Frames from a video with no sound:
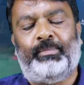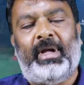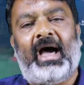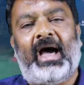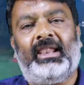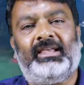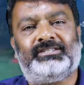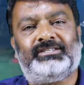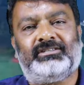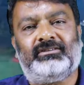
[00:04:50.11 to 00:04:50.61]

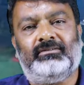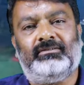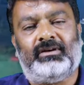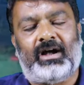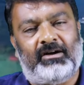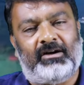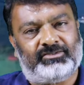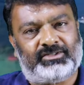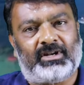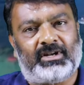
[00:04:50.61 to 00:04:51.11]
ప్యాలెస్
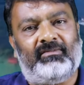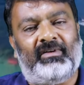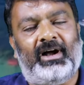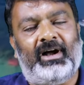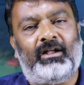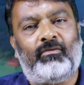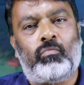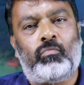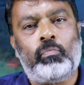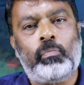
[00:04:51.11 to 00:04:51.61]
అవసరమా
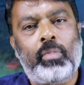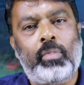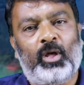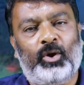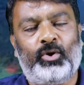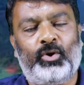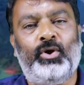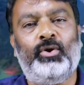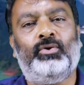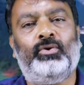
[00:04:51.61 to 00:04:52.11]

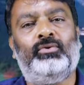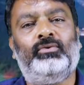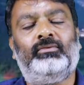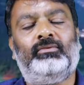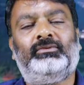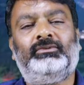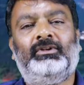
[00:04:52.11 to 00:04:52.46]
రెండు